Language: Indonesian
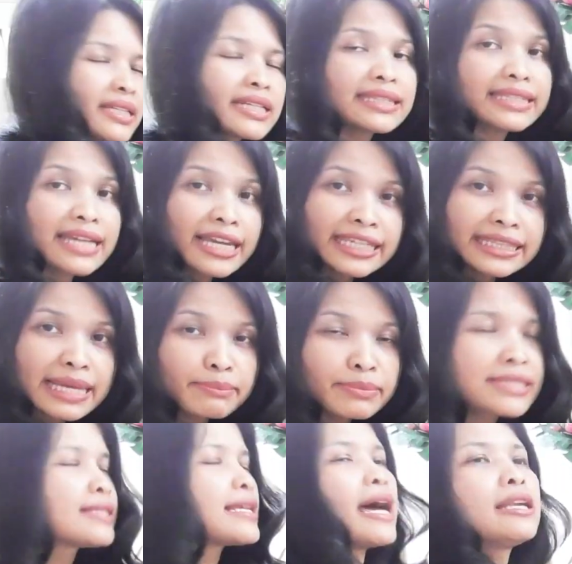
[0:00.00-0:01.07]
Ketika kita
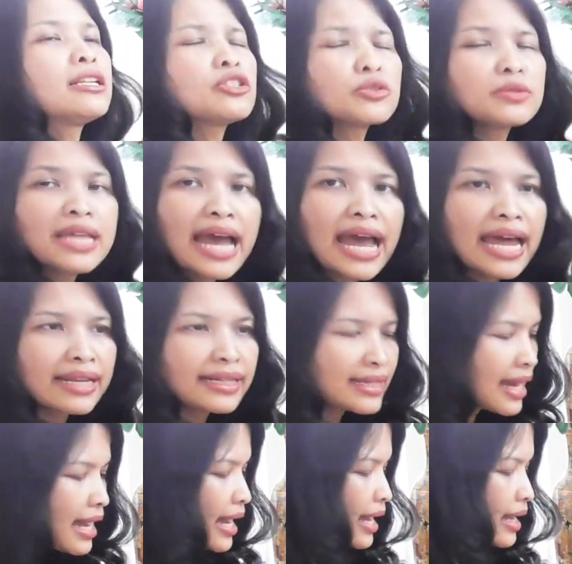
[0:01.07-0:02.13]
pesan sudah
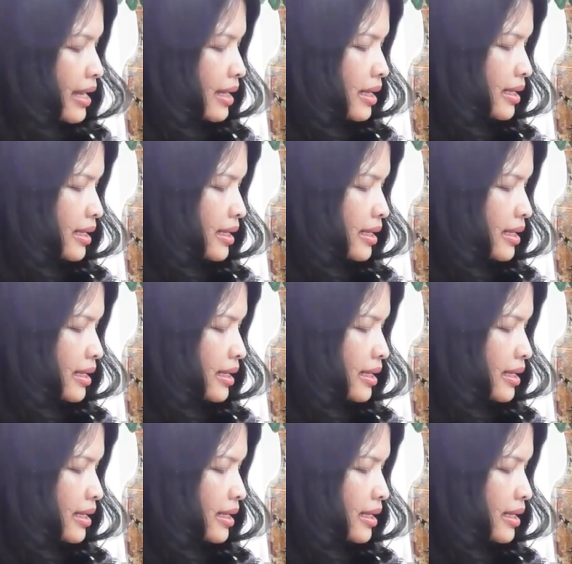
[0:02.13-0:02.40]
ada